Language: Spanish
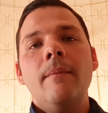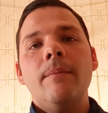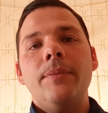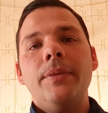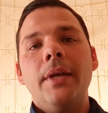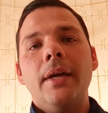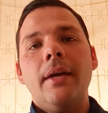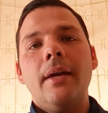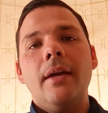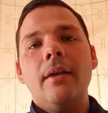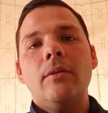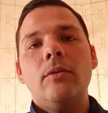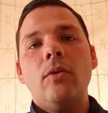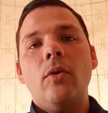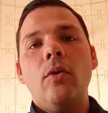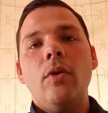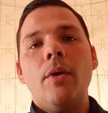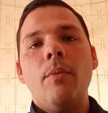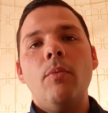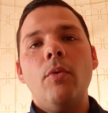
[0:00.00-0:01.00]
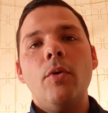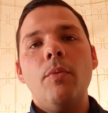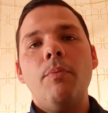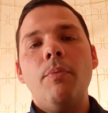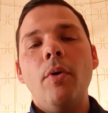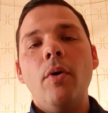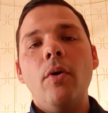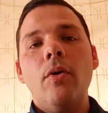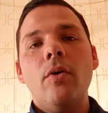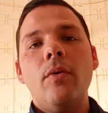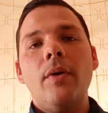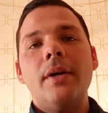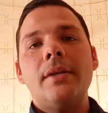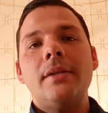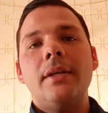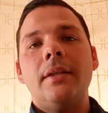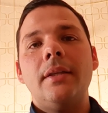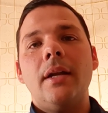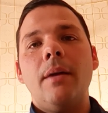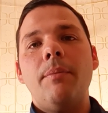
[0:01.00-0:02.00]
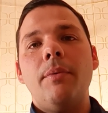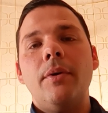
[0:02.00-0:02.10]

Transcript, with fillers: de que todo es muy poco, etcétera,